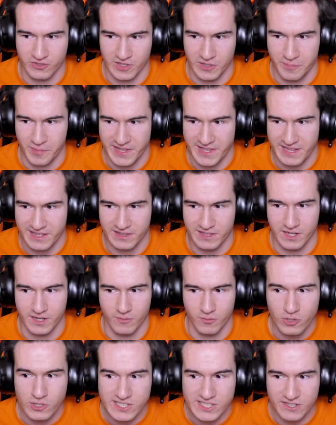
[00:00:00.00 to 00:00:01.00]
непонятных
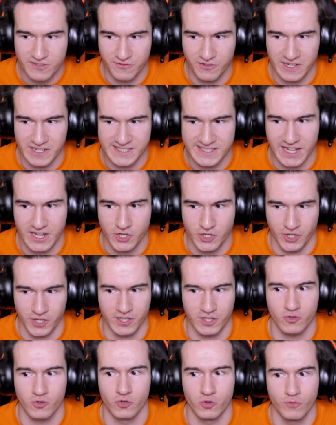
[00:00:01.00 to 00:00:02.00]
монстров вылезающих, я
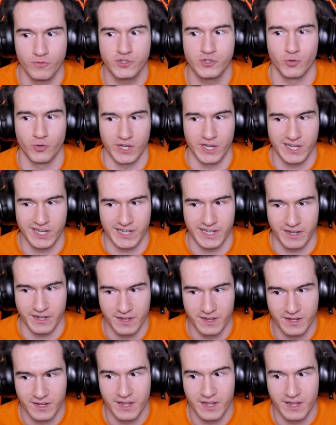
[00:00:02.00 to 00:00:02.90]
такой, ну все, ГГ.